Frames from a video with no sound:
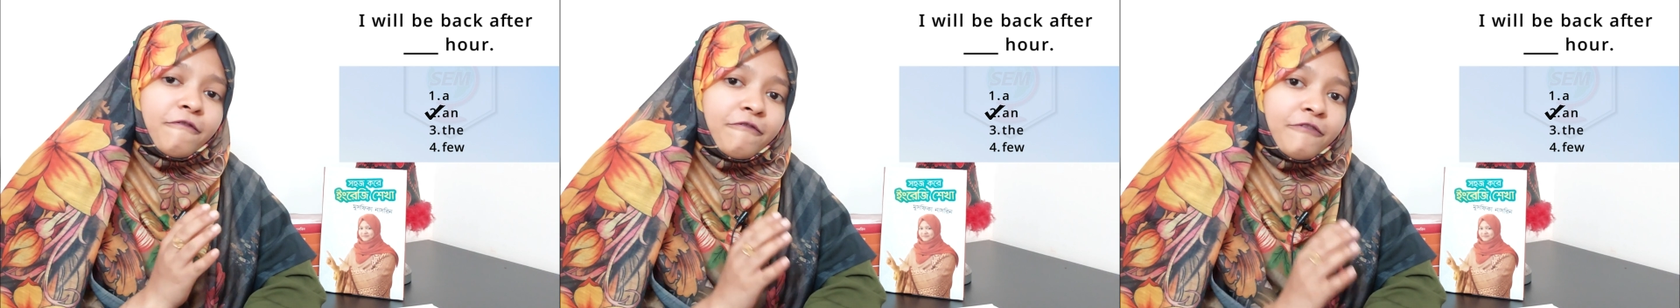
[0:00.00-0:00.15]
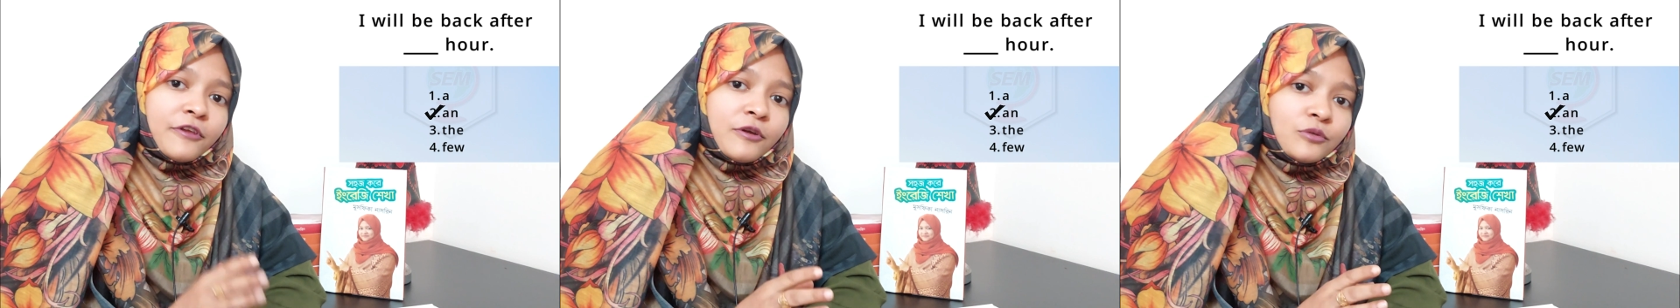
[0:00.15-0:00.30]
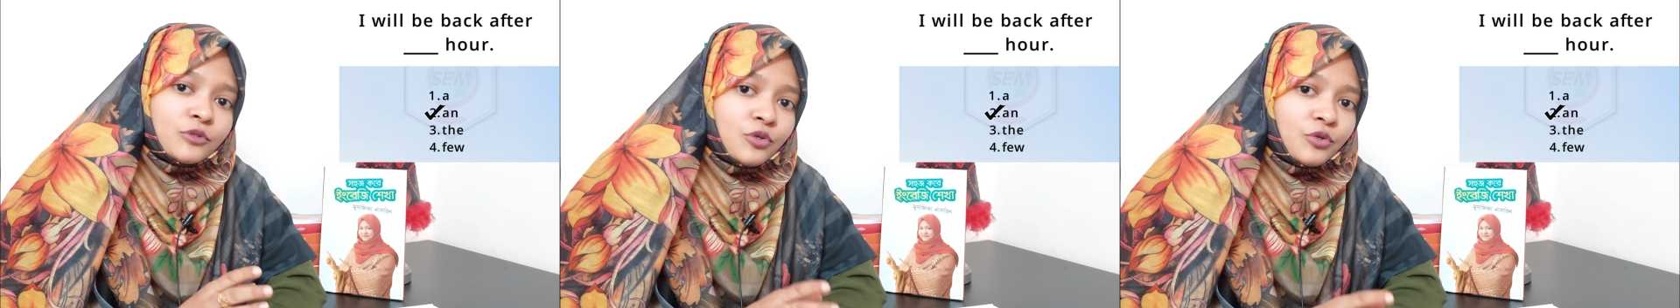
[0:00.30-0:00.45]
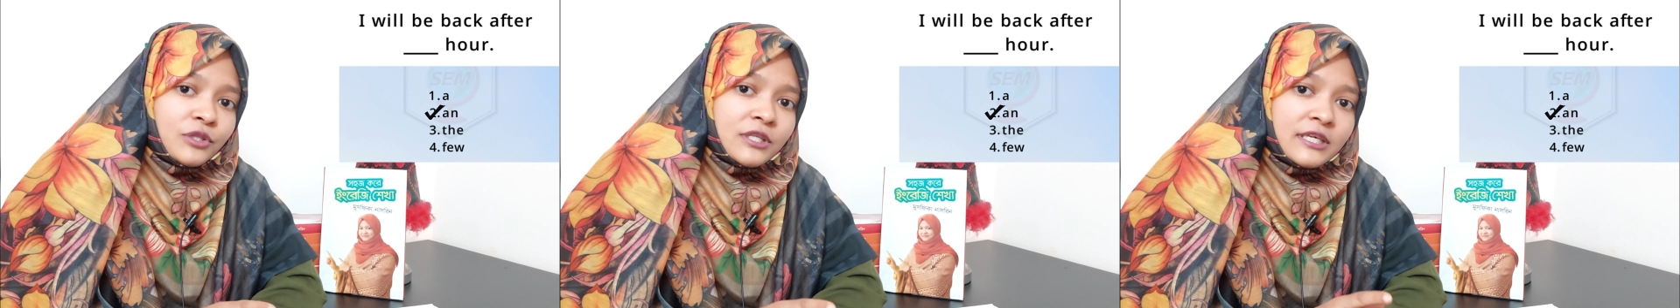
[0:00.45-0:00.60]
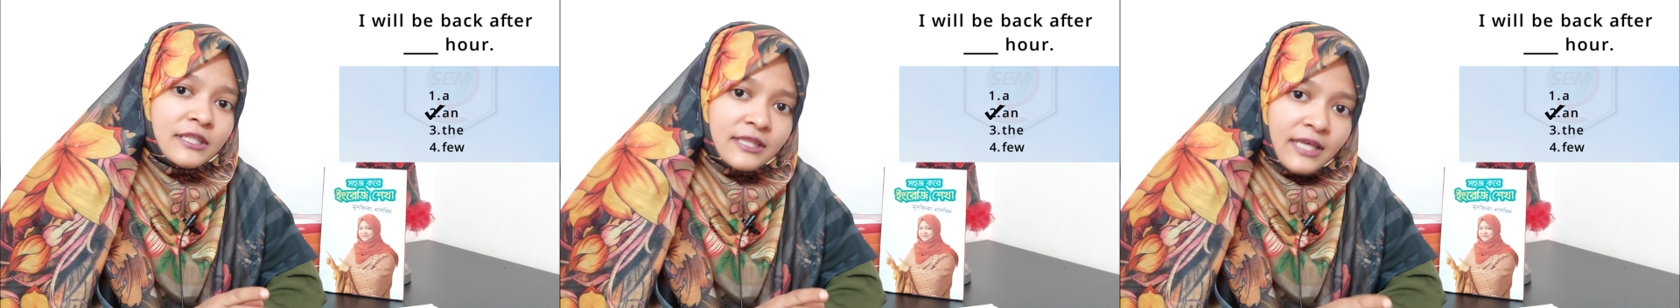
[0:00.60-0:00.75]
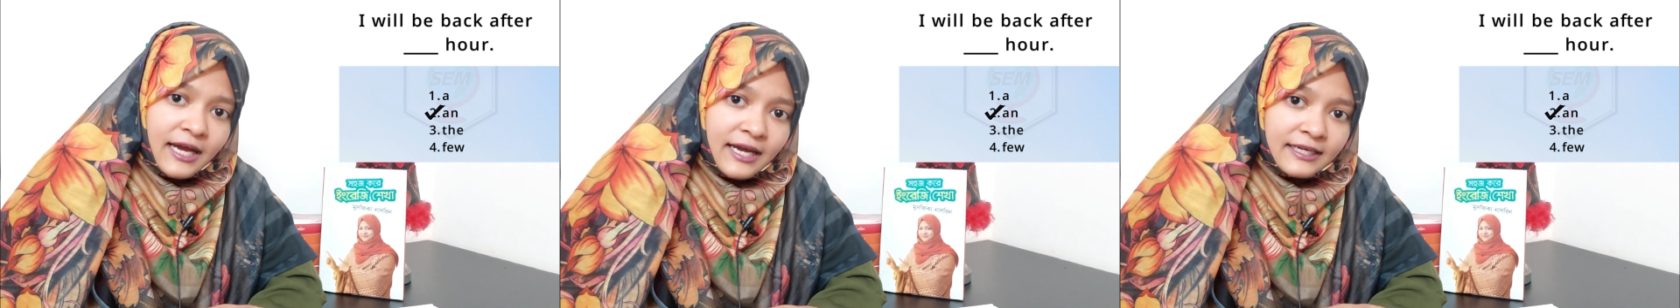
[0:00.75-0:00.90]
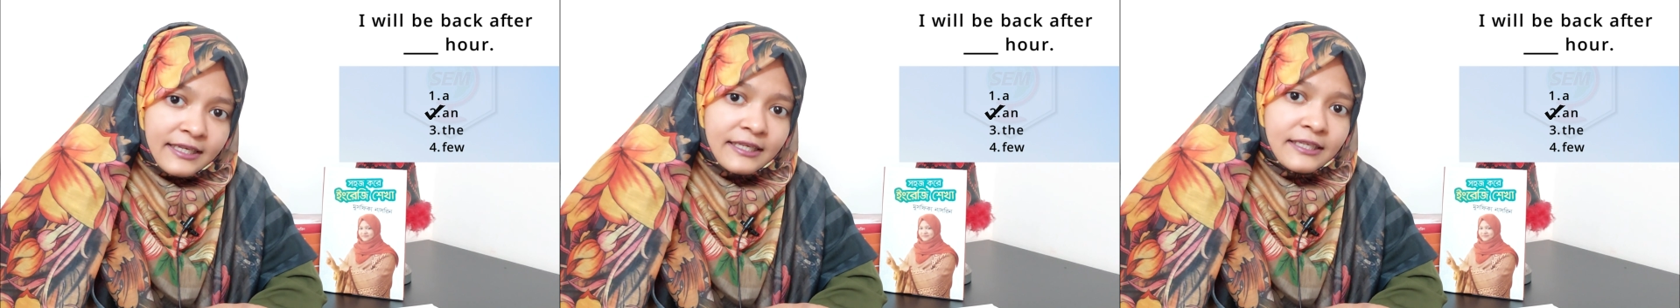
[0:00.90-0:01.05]
ফিউ যদি
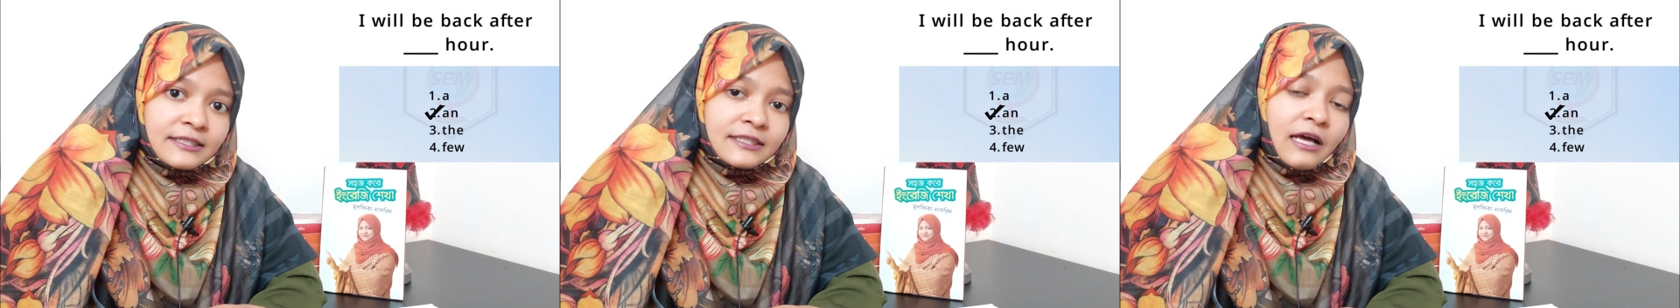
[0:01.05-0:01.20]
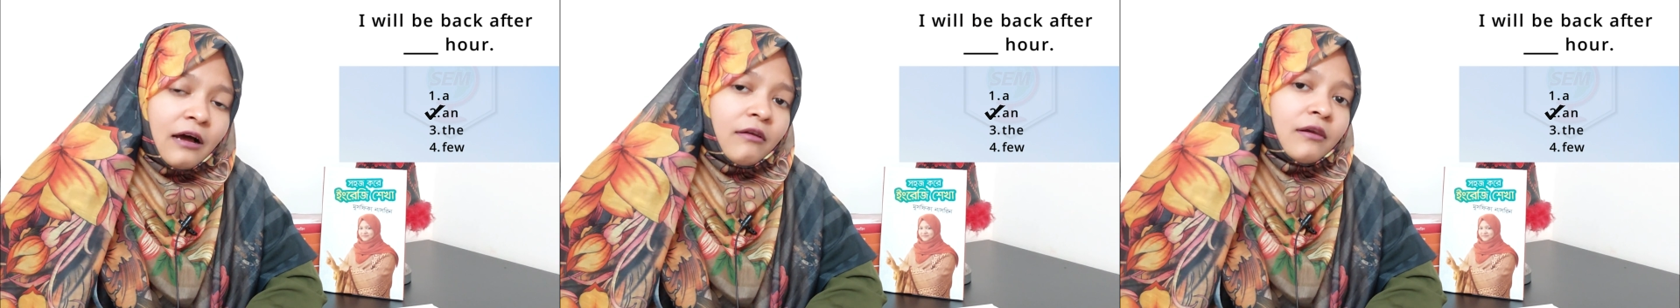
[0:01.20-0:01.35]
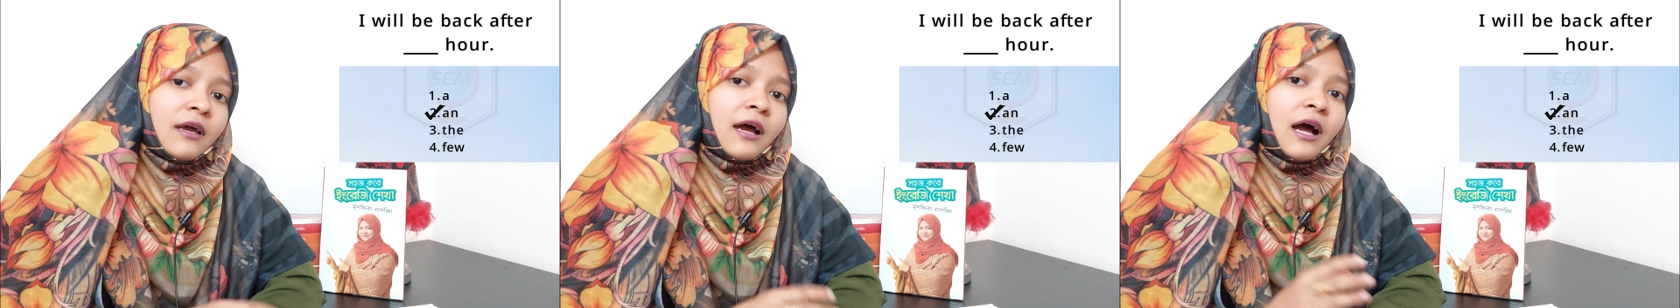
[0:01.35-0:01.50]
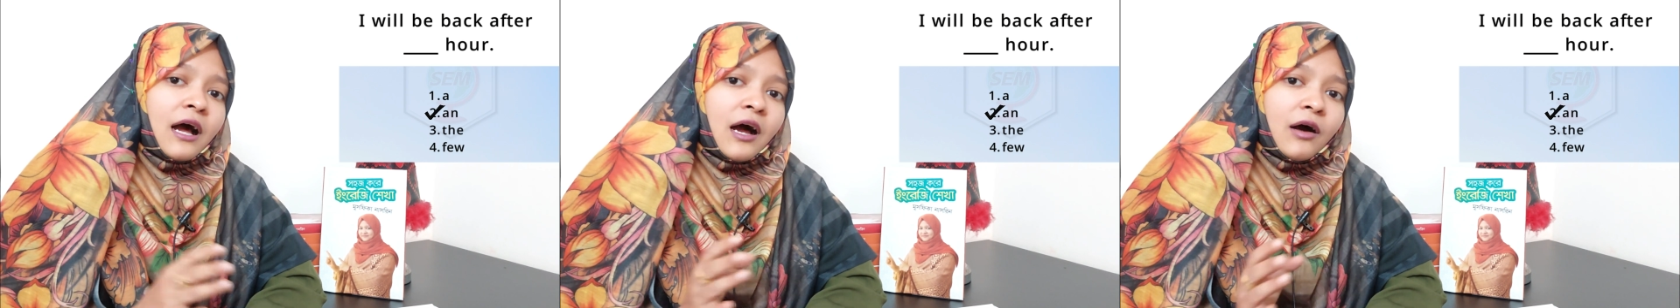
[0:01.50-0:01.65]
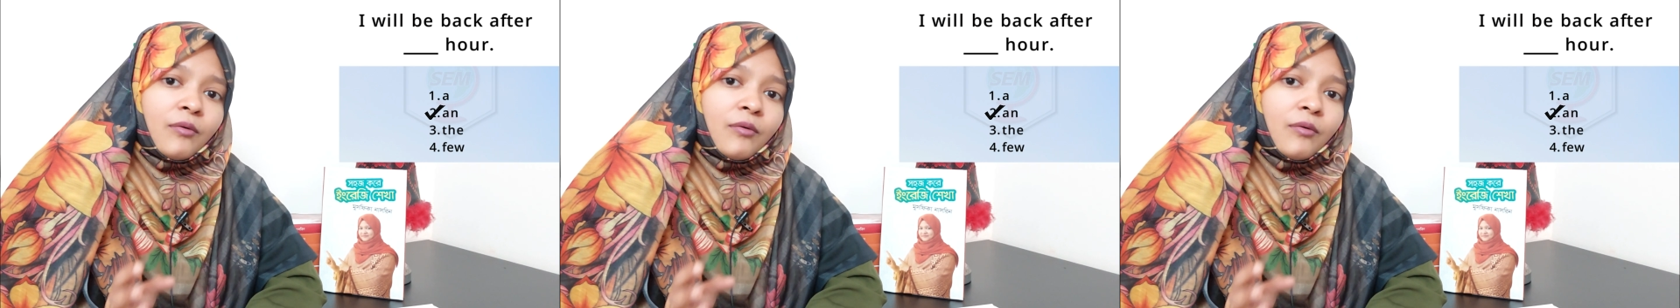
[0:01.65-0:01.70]
থাকে তাহলে